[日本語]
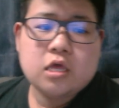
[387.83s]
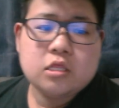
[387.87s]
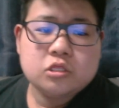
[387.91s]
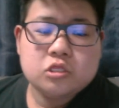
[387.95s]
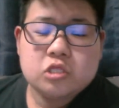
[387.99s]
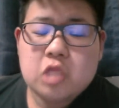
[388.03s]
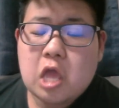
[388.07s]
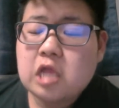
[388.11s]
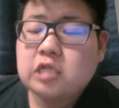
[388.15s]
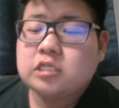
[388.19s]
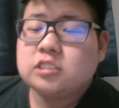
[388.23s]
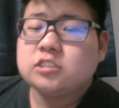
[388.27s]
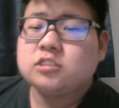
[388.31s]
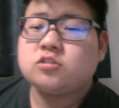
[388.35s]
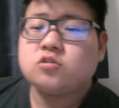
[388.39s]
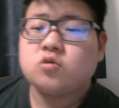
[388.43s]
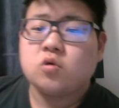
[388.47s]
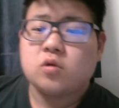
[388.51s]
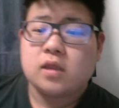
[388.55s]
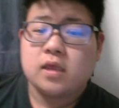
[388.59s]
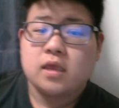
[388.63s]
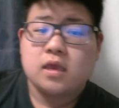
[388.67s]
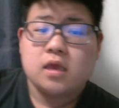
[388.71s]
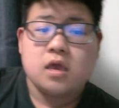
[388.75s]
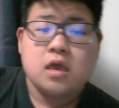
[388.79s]
何そ
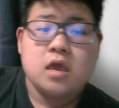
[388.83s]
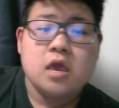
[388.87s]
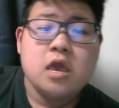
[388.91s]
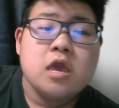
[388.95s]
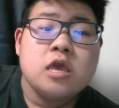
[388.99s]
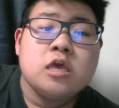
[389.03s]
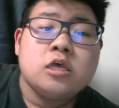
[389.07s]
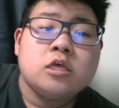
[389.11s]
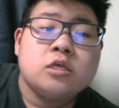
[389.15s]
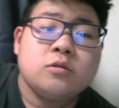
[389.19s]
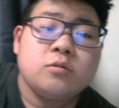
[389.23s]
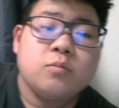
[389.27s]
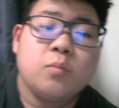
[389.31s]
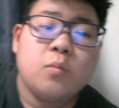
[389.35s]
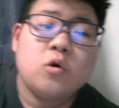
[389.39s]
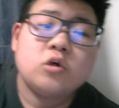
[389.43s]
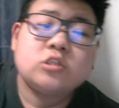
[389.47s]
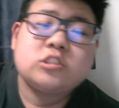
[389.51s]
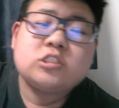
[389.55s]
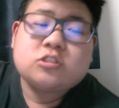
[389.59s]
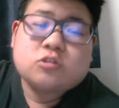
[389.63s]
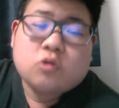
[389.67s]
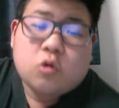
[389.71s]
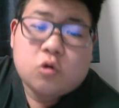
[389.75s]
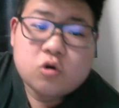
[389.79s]
れも
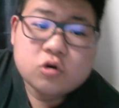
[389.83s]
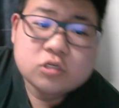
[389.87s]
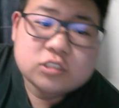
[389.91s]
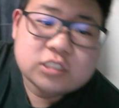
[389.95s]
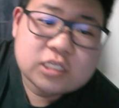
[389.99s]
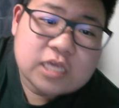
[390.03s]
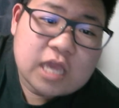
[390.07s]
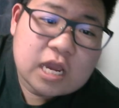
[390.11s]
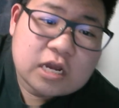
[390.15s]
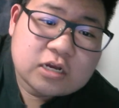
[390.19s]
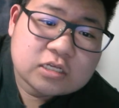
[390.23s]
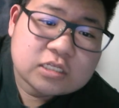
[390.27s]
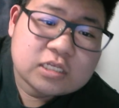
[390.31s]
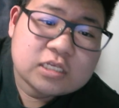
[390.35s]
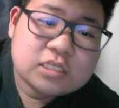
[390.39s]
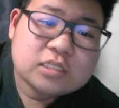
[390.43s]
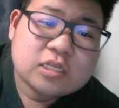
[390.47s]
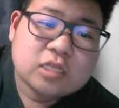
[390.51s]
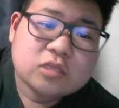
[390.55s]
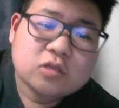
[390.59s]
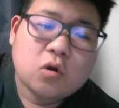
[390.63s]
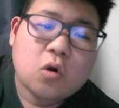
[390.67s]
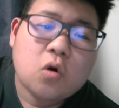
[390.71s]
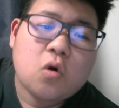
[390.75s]
し登録者100人いったって、